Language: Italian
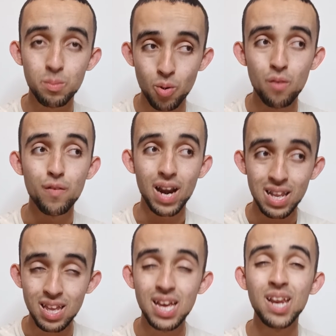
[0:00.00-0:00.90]
Poi
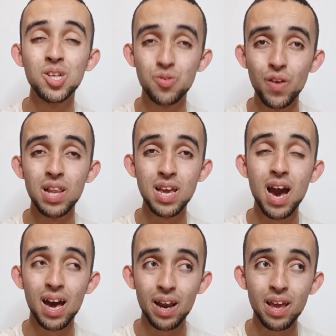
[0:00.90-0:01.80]
farli
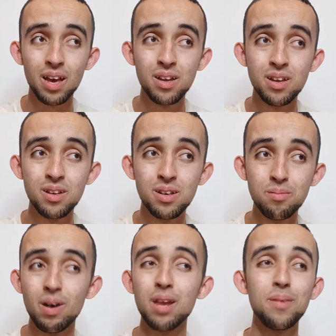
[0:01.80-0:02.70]
risvegliare,
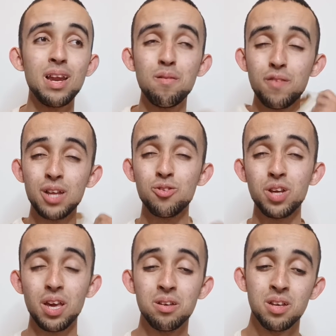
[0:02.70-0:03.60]
ma rimane il fatto
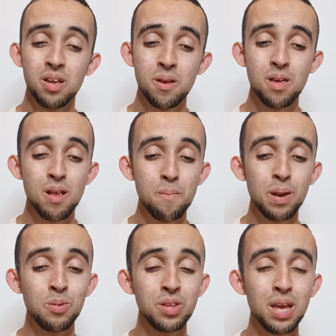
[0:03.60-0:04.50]
che
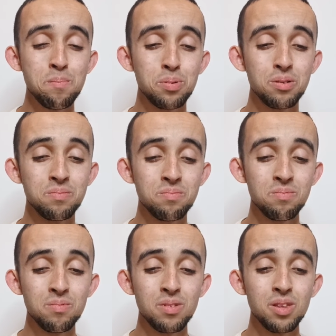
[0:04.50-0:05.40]
primo tempo,
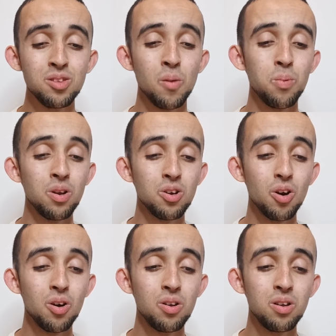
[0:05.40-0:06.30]
dopo il
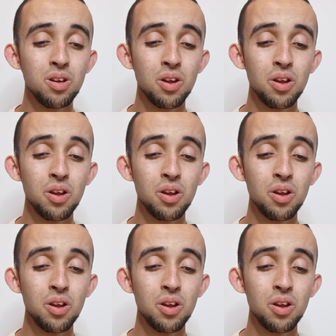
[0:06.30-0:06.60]
gol,